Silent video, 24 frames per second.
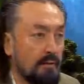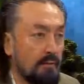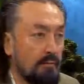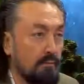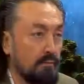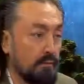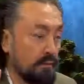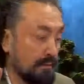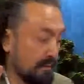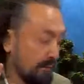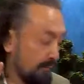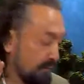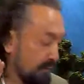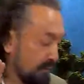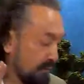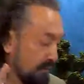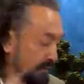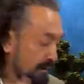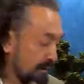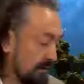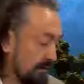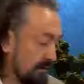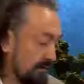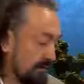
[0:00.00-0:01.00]
Evet. Münafığın
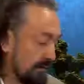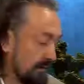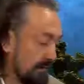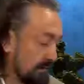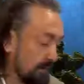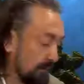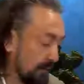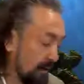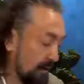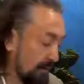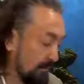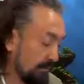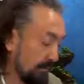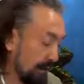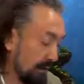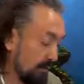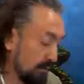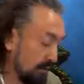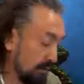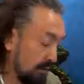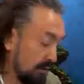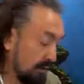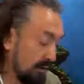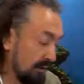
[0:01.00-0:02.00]
özelidir. Bak
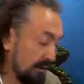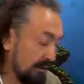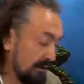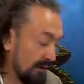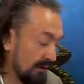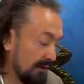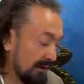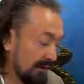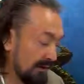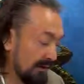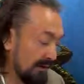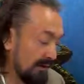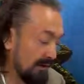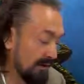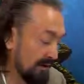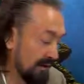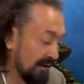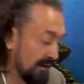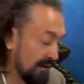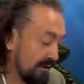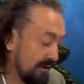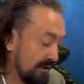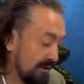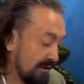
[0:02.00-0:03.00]
onlar
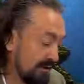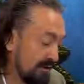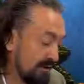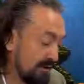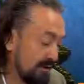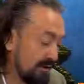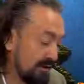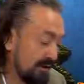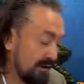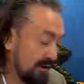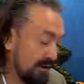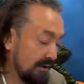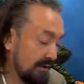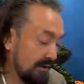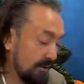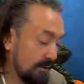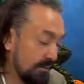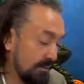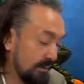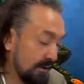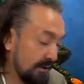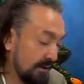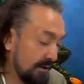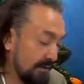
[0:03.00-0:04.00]
kendilerini inkara
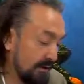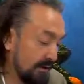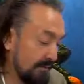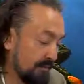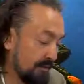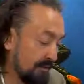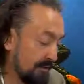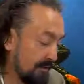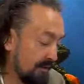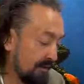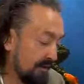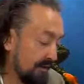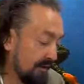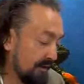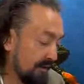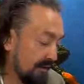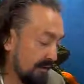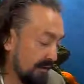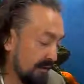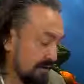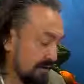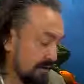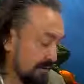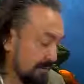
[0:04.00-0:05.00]
sapmaları gibi sizin de
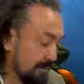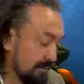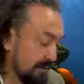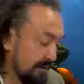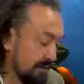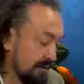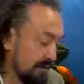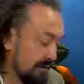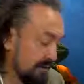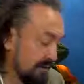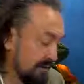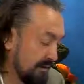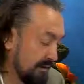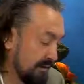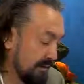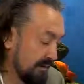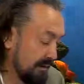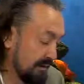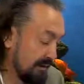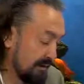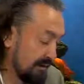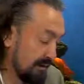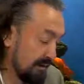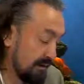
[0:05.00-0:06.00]
inkara sapmanızı
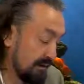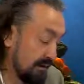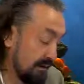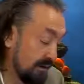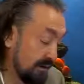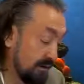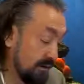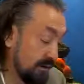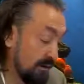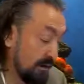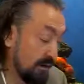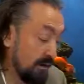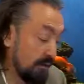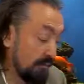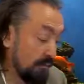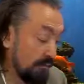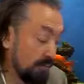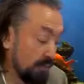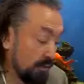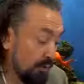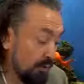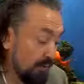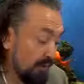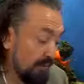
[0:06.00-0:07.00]
istediler.
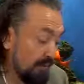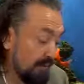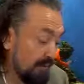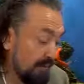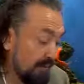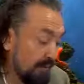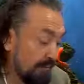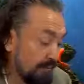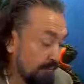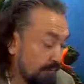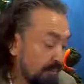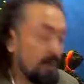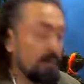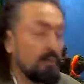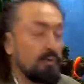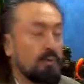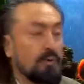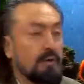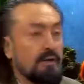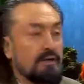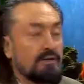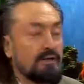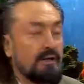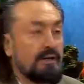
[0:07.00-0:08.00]
Böylelikle bir
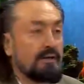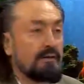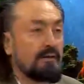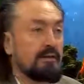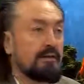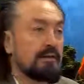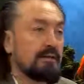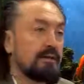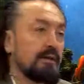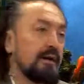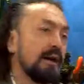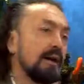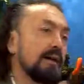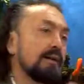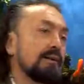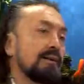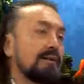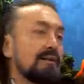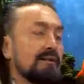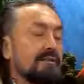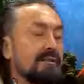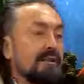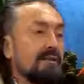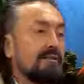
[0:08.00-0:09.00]
olacaktınız.
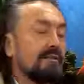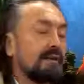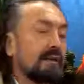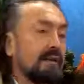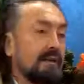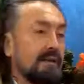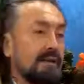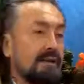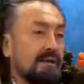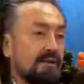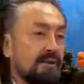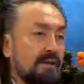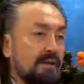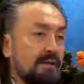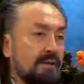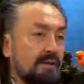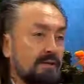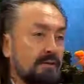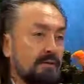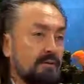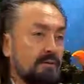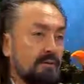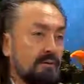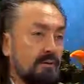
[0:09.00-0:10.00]
Aynı seviyeye
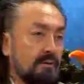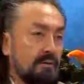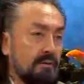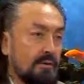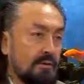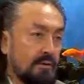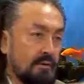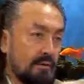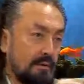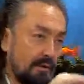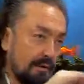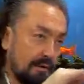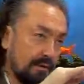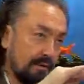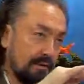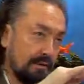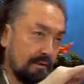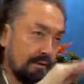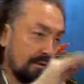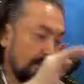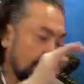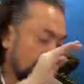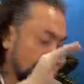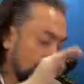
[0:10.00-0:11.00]
gelecektiniz diyor.
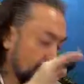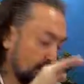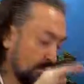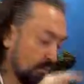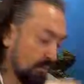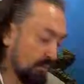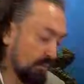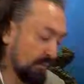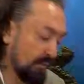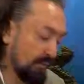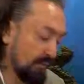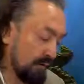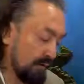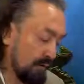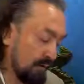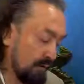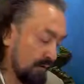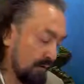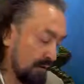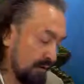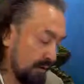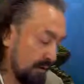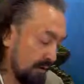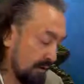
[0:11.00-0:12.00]
İstediği evet. budur diyor
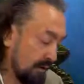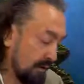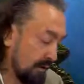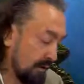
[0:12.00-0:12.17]
münafıkların.